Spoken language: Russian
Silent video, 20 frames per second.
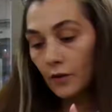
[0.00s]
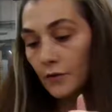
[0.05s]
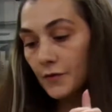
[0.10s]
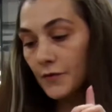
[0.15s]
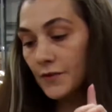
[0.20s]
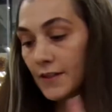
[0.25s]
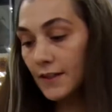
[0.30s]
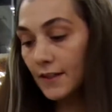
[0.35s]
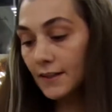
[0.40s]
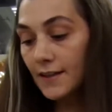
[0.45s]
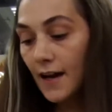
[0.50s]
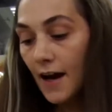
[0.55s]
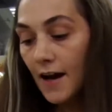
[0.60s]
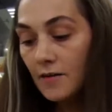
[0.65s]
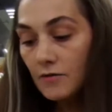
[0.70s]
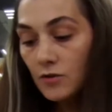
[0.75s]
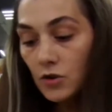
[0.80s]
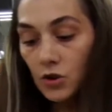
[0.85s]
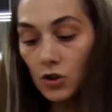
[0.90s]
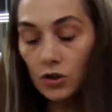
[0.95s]
всегда
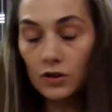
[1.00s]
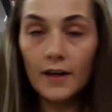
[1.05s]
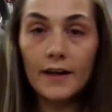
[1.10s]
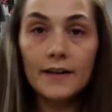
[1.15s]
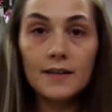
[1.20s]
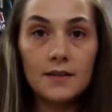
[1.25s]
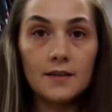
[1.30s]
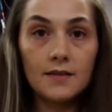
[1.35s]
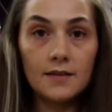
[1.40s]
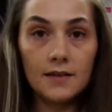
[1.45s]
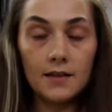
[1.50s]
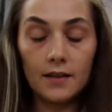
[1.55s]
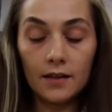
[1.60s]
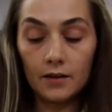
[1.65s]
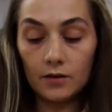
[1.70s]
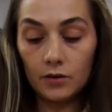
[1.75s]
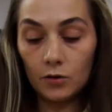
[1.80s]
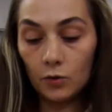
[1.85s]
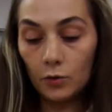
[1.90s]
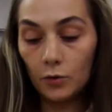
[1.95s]
читайте
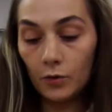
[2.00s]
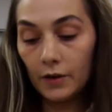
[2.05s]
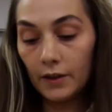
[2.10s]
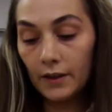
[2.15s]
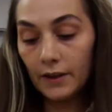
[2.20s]
этикетку.